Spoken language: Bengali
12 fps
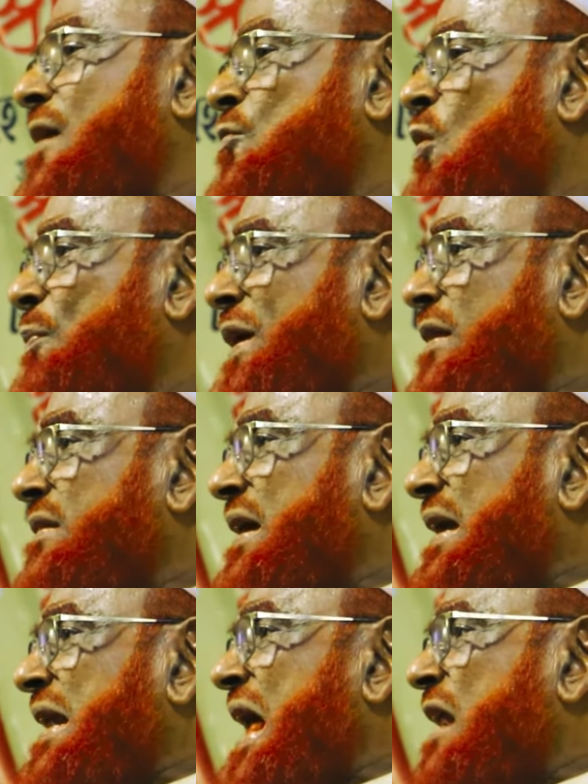আর নবীর
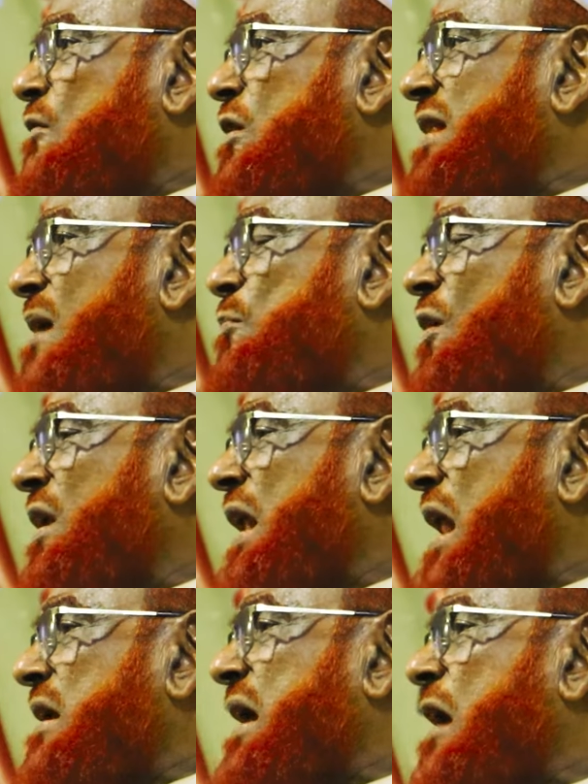দিনের কথা
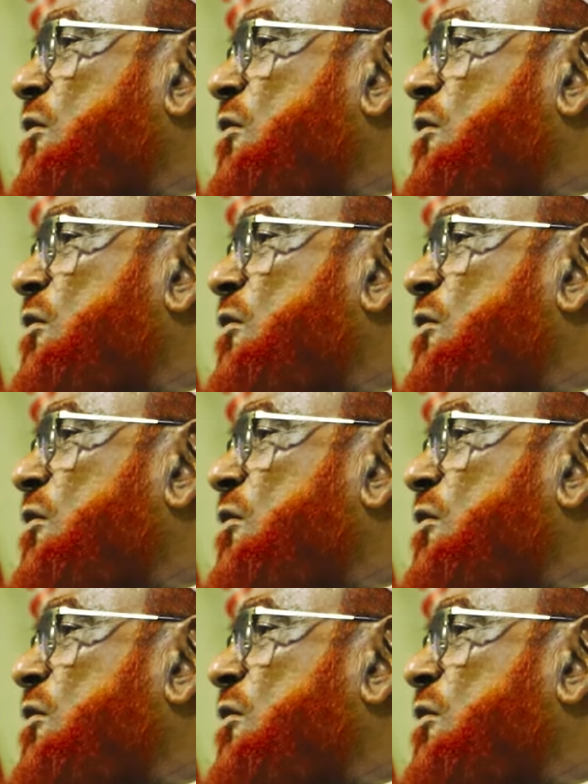বলার